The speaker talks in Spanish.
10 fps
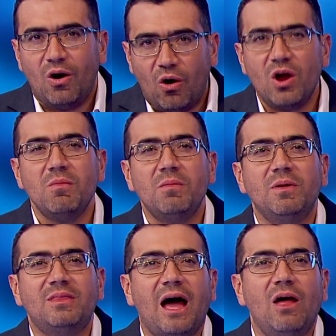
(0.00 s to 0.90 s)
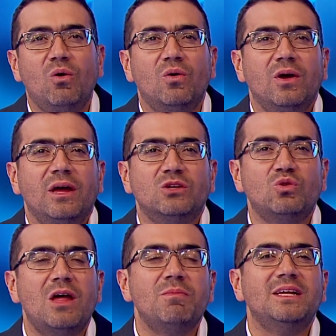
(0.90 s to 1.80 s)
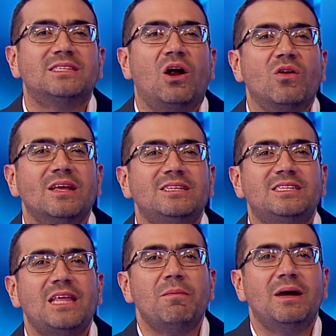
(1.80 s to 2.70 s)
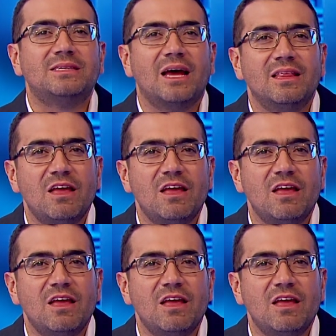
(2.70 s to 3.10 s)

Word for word: Hoy mi invitado es un administrador de sistemas